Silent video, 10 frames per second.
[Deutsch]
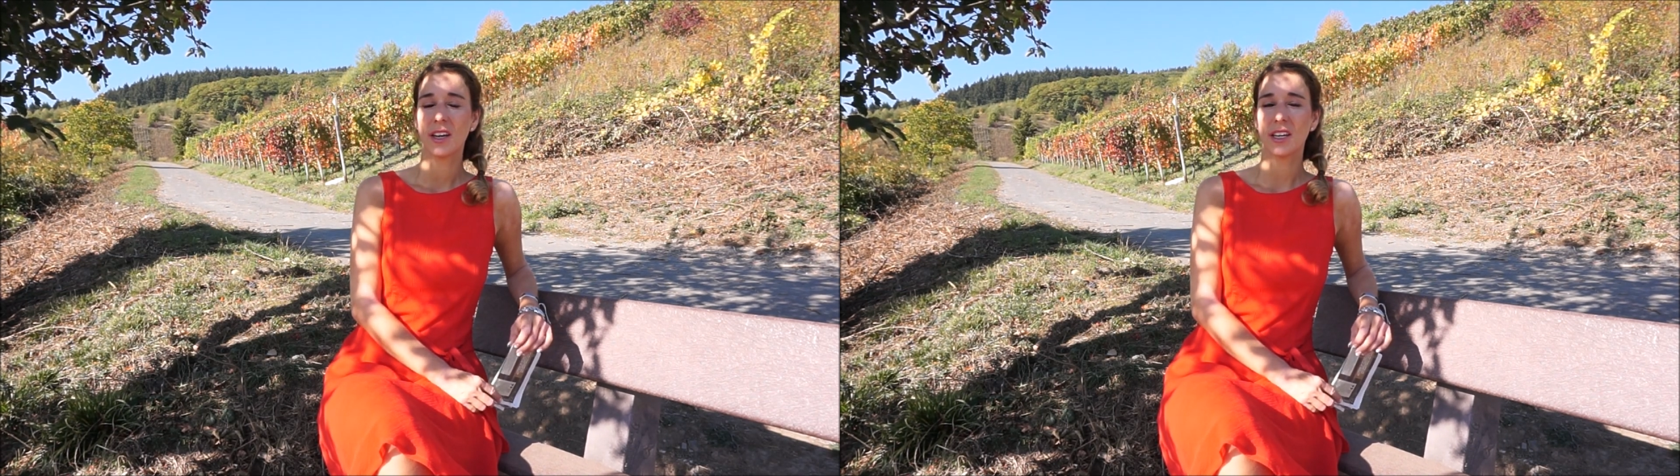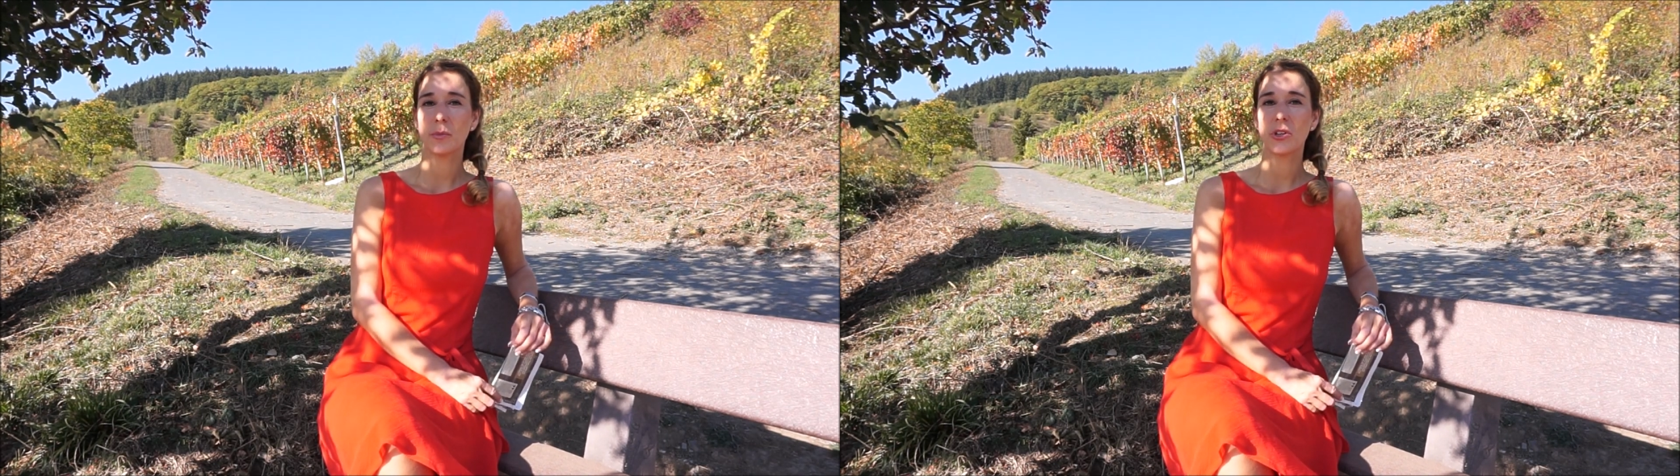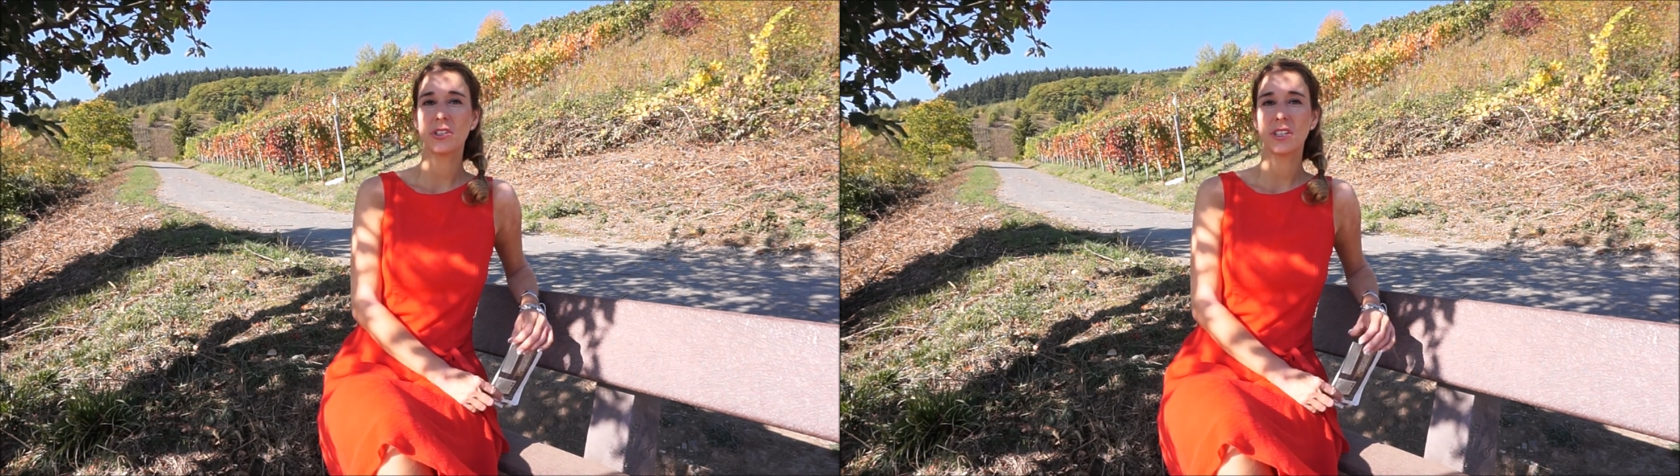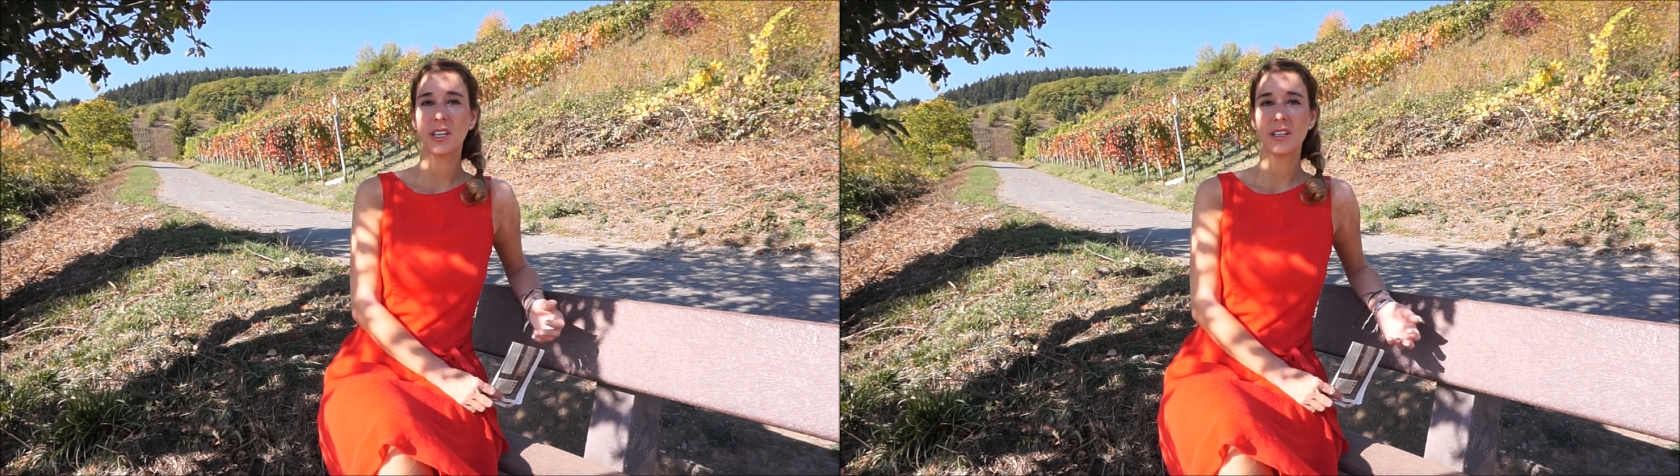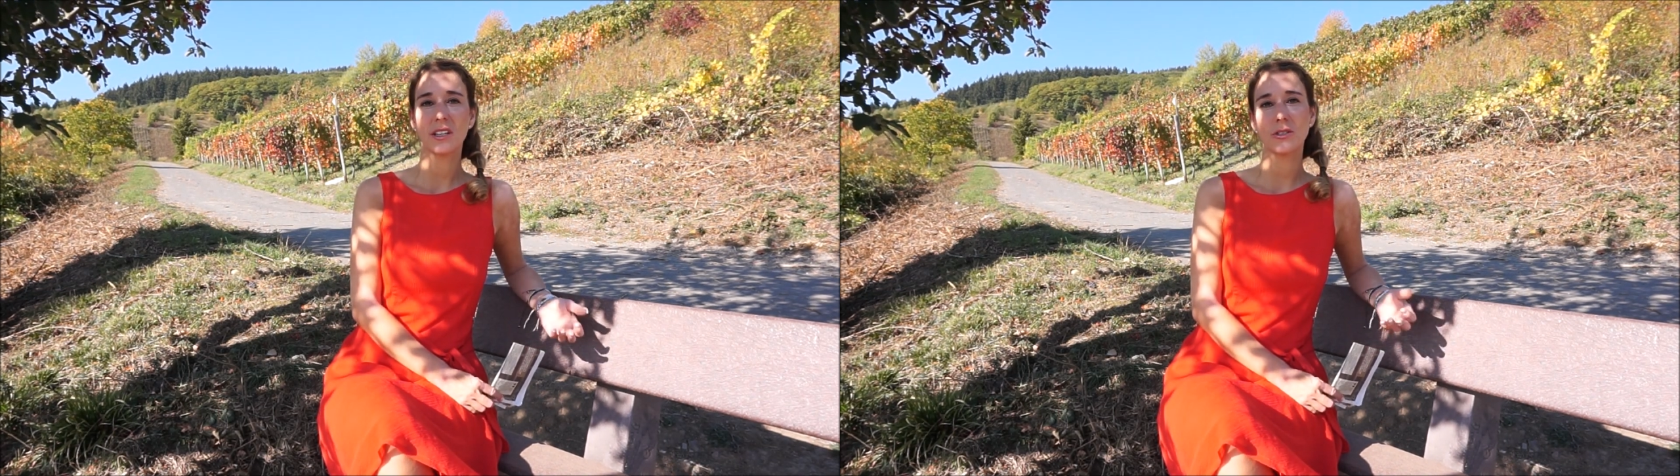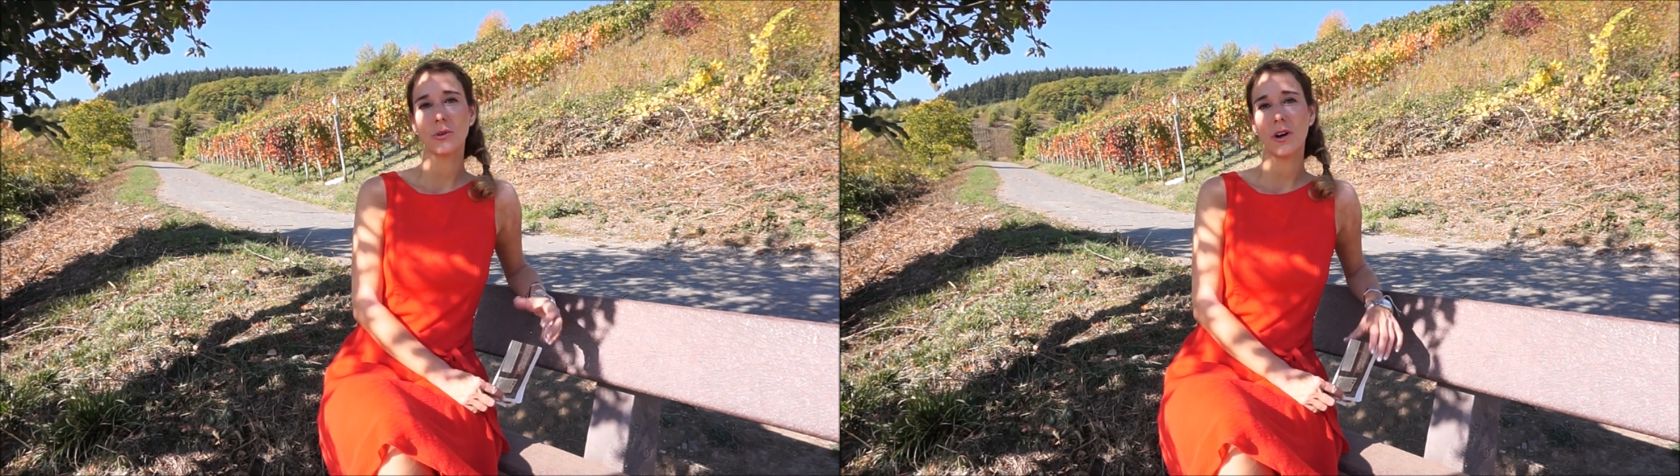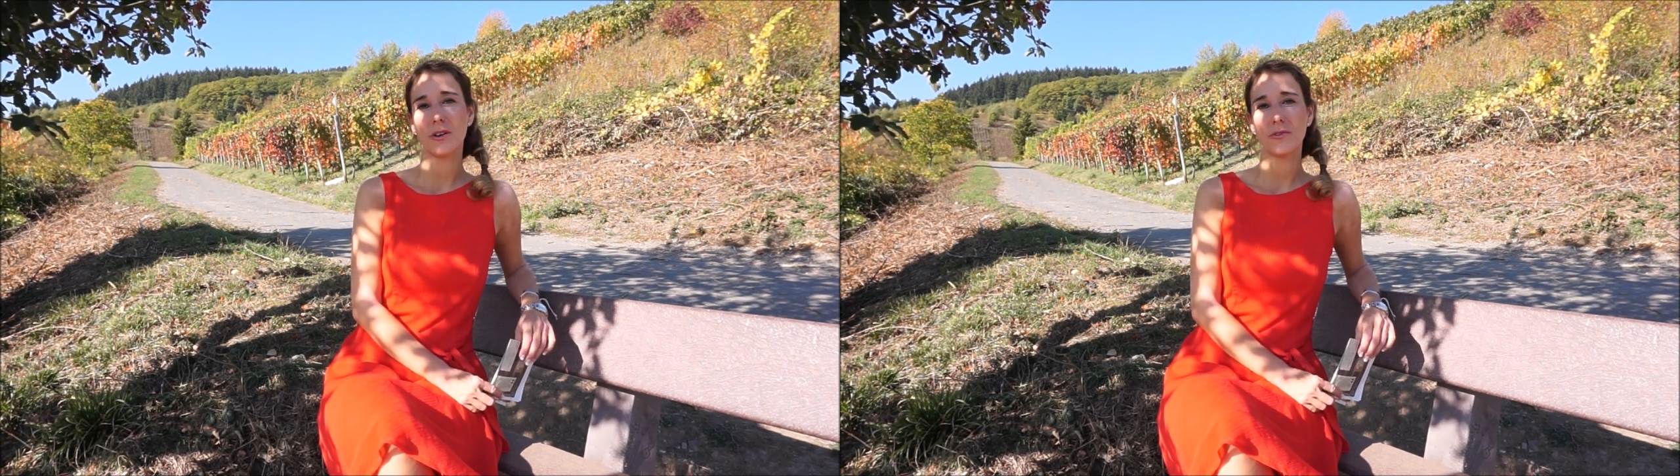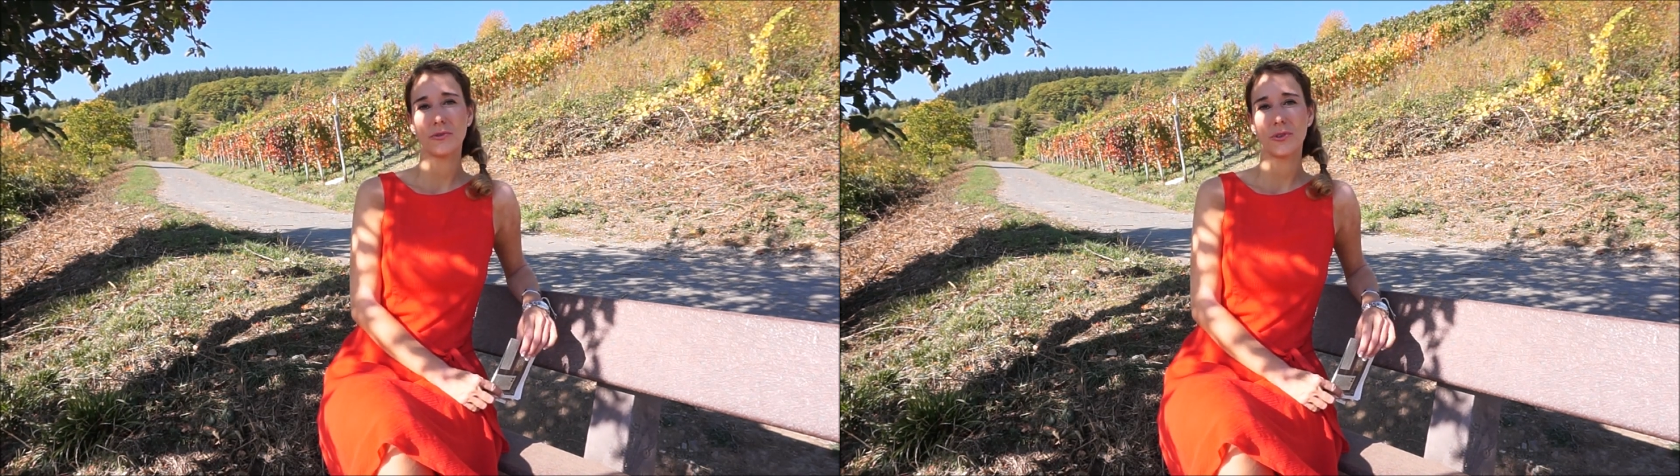Ich möchte jeden dazu
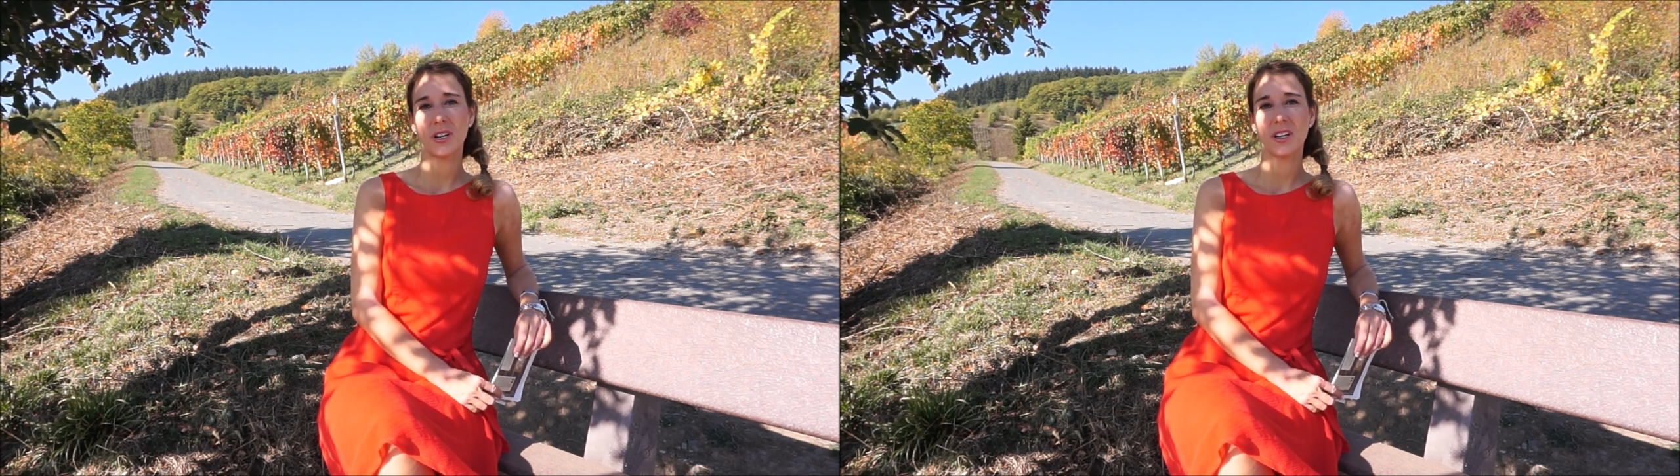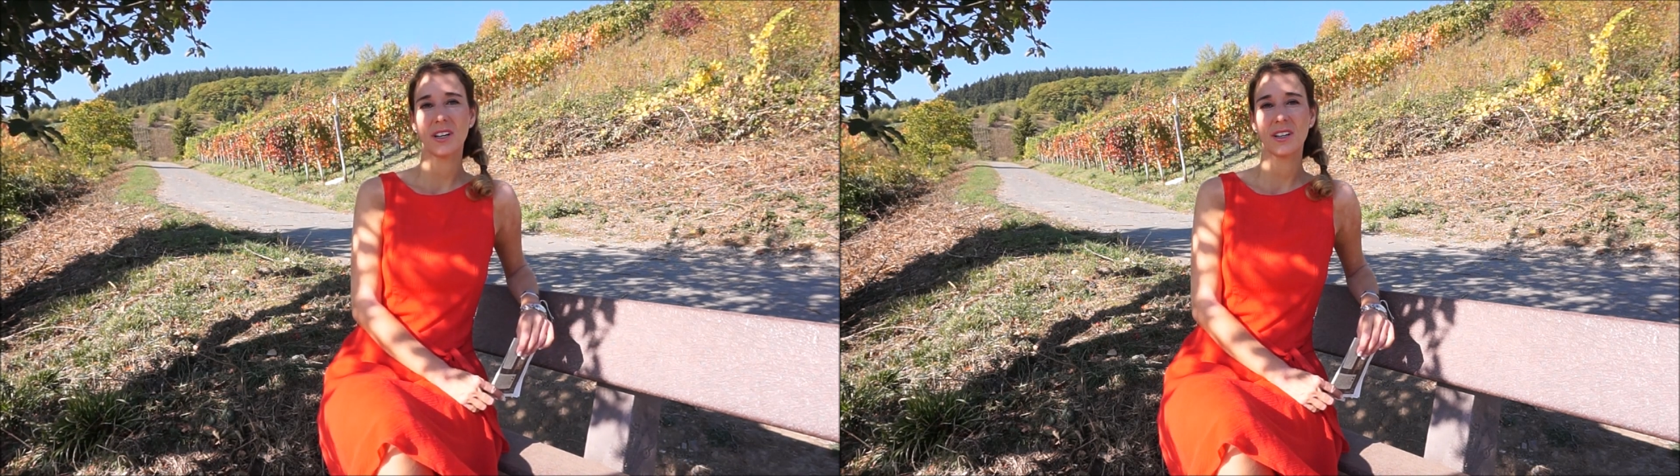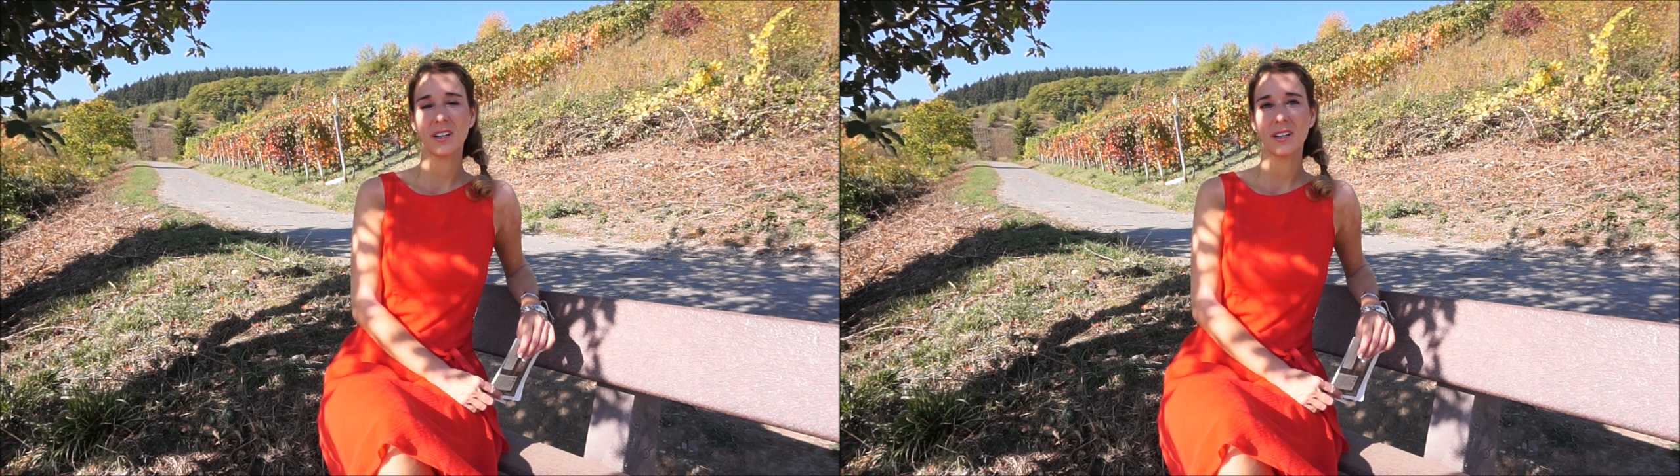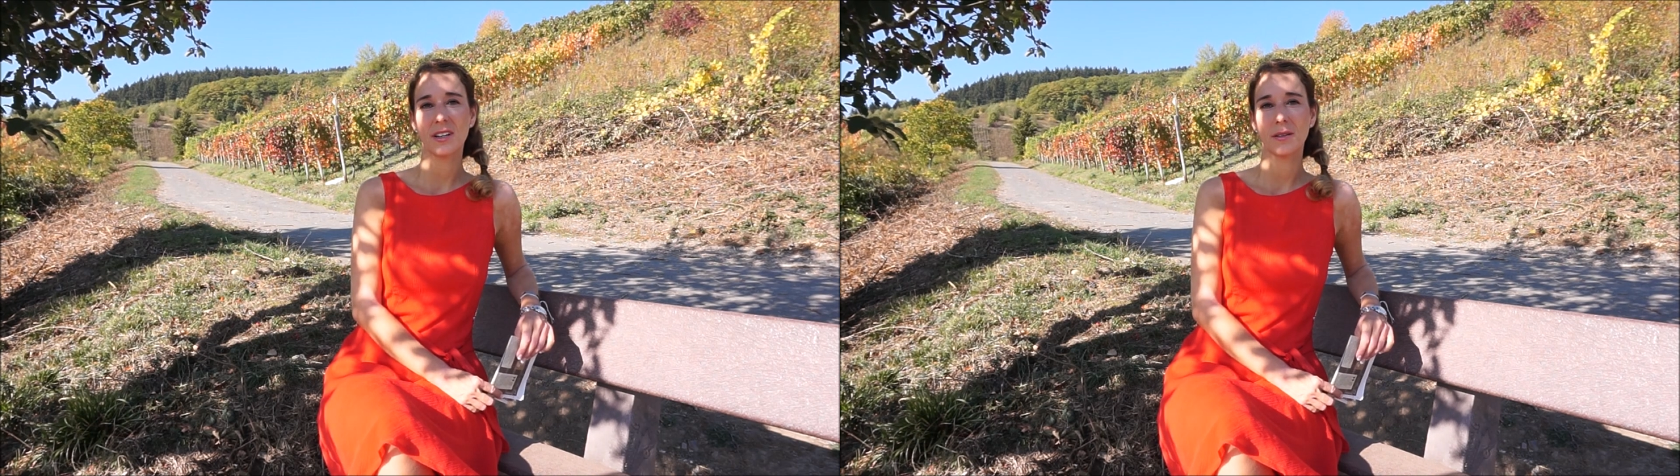auffordern,